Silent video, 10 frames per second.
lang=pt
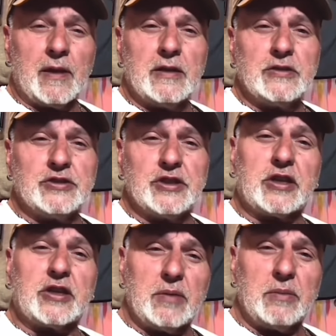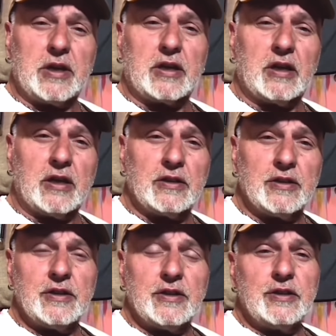de química
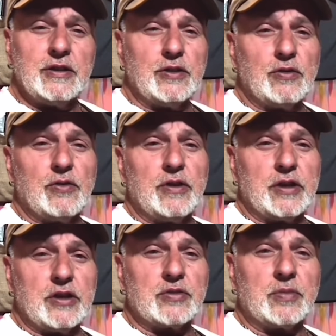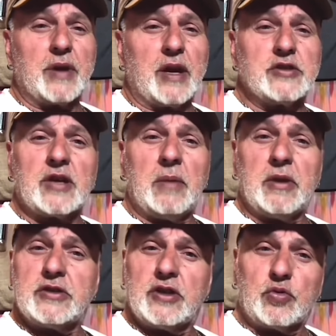eu conheço
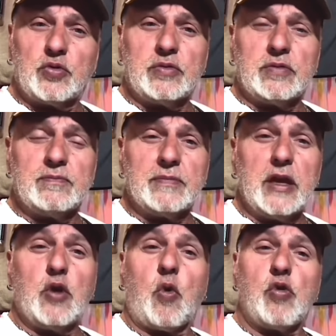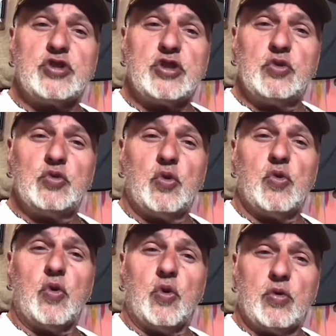praticamente tudo e
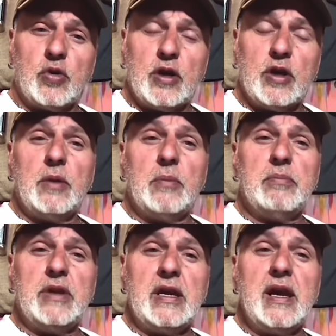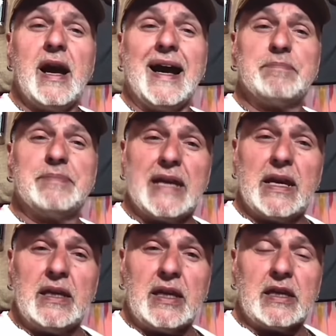continuo me
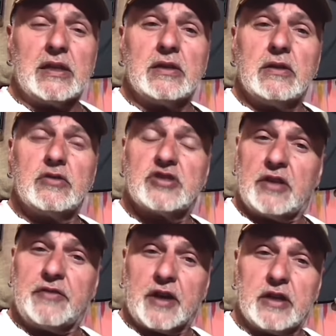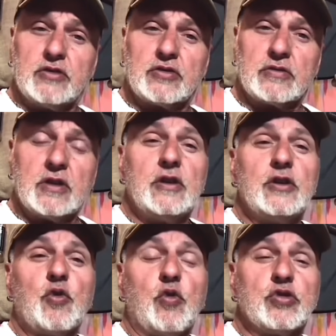updating. Significa isso?
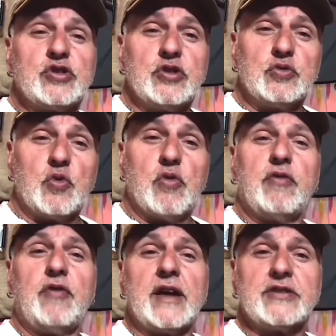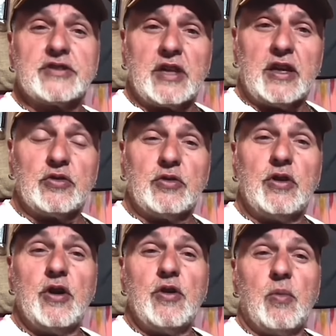Continuo fazendo
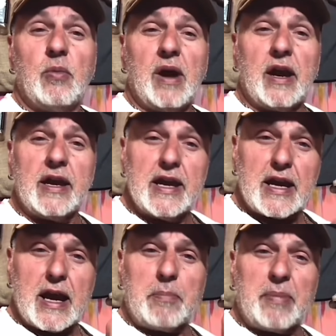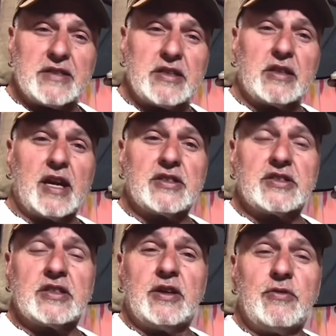uma
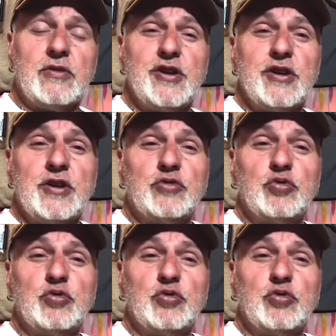recapacitação do